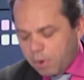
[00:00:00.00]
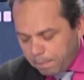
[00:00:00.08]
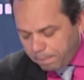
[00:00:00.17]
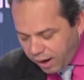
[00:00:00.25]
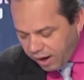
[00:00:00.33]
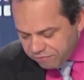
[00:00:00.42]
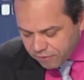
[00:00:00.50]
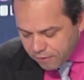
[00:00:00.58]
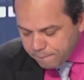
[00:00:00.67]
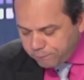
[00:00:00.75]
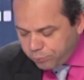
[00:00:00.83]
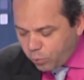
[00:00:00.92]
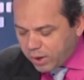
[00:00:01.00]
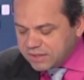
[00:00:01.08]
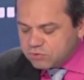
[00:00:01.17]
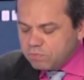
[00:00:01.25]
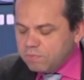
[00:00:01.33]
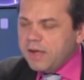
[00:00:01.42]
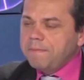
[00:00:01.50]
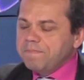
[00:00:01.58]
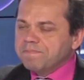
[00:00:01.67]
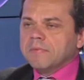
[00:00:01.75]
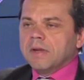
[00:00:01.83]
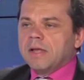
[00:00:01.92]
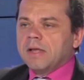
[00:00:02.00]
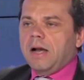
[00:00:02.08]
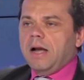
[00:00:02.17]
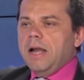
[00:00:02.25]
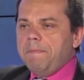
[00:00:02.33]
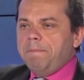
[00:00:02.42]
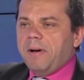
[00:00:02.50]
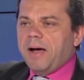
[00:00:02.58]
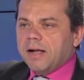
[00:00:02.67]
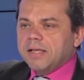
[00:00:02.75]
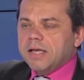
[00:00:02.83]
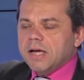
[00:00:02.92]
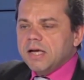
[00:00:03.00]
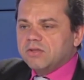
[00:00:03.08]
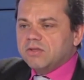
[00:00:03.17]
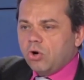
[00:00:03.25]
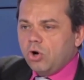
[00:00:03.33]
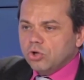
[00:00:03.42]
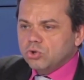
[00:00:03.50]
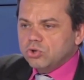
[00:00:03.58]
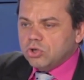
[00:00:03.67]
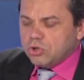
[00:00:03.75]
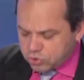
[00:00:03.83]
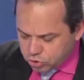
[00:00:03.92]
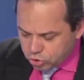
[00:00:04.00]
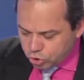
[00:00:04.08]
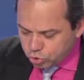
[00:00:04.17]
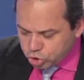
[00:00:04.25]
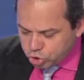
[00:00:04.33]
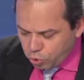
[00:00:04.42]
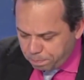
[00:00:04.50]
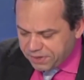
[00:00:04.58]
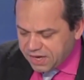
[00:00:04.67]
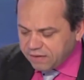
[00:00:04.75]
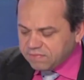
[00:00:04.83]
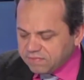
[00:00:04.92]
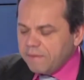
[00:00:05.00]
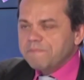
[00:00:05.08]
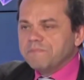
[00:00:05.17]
Bref, pour résumer, l'épargne est dans l'ordonnance de Choupinette